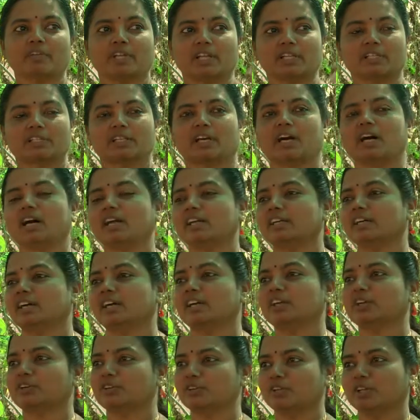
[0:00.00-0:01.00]
வந்து அது காய்
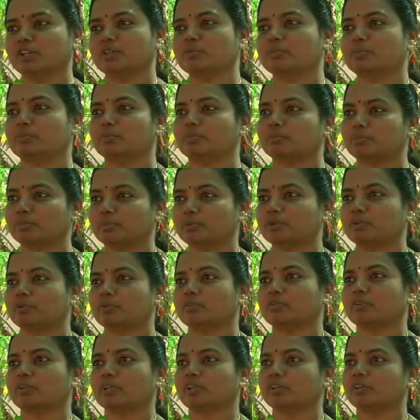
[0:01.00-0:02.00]
காய்க்கணும் அது பூ
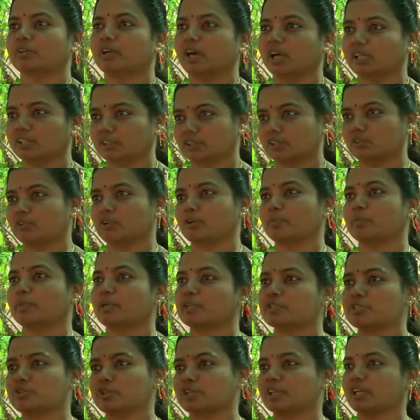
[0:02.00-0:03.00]
வரணும் அதுக்கும் ஒரு
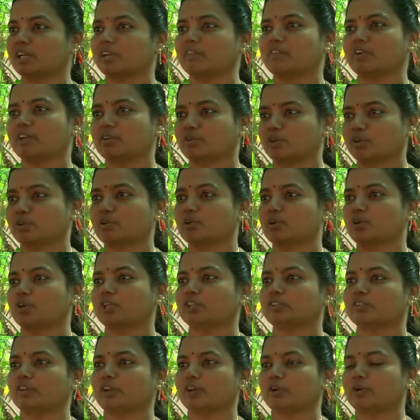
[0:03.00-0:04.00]
மெச்சூரிட்டி லெவலில் ஒரு
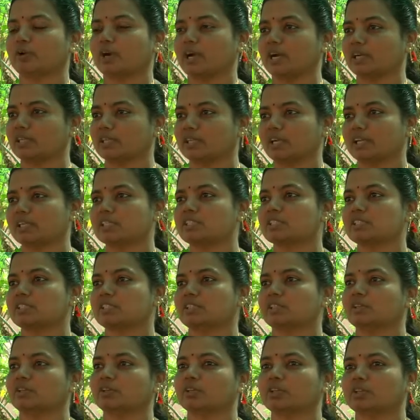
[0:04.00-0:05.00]
க்ரோத் வேணும் அட்லீஸ்ட்
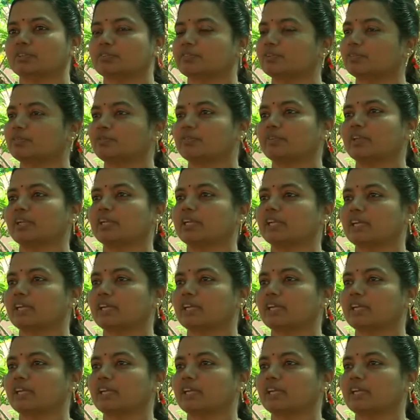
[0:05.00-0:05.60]
ஒரு ஃபிஃப்டி